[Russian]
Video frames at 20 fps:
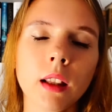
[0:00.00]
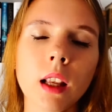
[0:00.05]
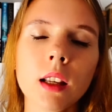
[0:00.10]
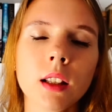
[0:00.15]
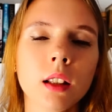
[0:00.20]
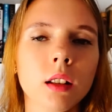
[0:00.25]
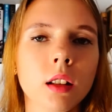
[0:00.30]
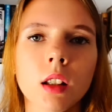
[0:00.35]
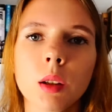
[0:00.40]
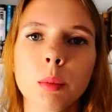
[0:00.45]

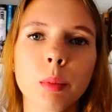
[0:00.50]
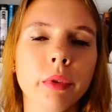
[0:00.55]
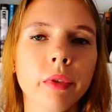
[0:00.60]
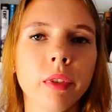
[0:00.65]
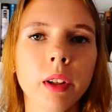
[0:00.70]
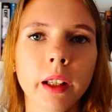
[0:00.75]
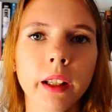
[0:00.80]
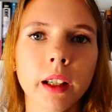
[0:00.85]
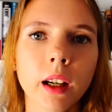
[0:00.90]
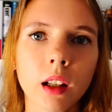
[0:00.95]
нас это не
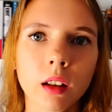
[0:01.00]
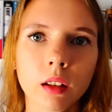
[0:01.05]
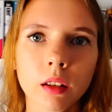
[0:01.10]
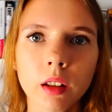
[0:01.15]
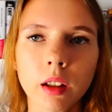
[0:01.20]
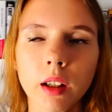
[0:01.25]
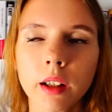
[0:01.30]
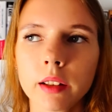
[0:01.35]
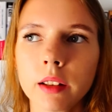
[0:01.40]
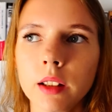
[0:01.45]
повлияло
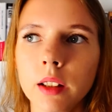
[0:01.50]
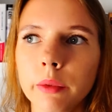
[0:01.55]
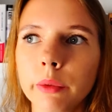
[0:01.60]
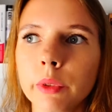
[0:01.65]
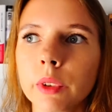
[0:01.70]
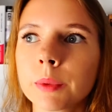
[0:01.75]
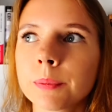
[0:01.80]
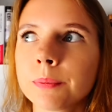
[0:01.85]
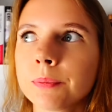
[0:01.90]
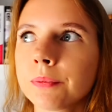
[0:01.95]

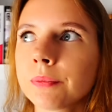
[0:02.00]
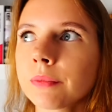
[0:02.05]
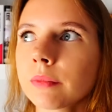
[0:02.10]
негативно.